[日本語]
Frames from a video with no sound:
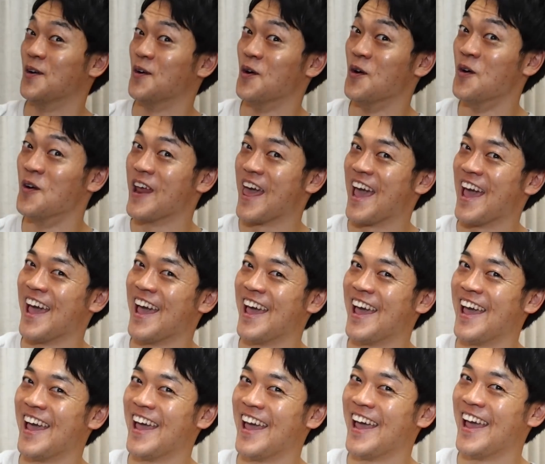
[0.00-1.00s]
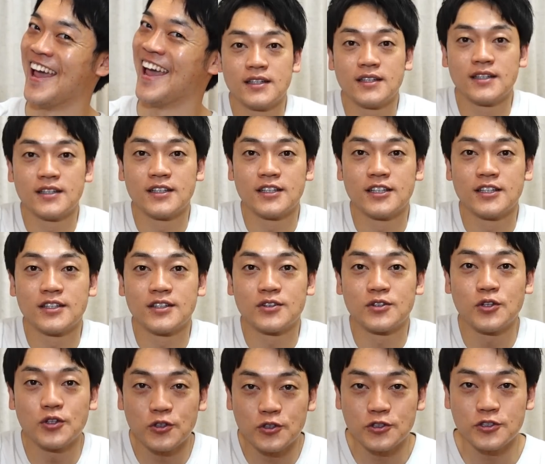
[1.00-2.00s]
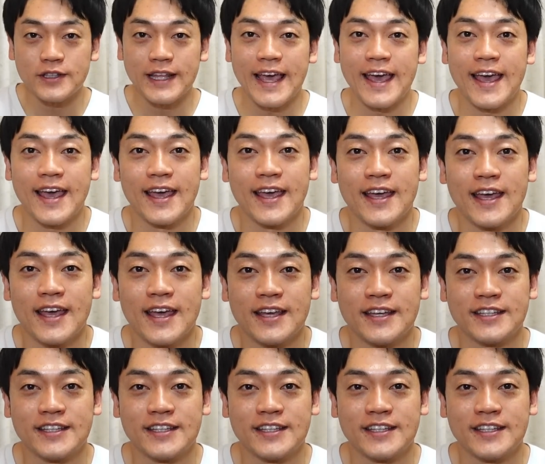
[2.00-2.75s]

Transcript: 俺ということで、